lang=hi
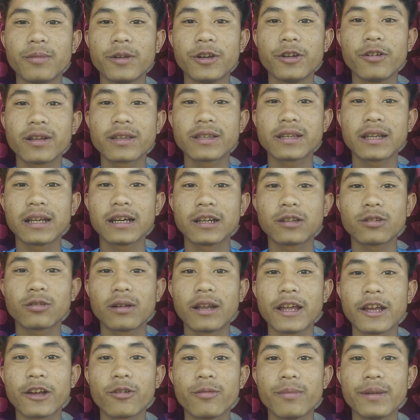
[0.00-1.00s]
वीडियो अच्छा लगा तो
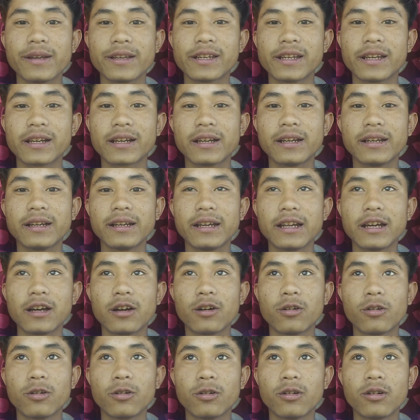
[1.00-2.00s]
लाइक कमेंट शेयर कर देना
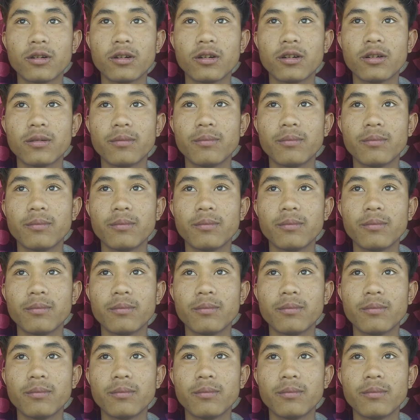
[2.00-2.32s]
और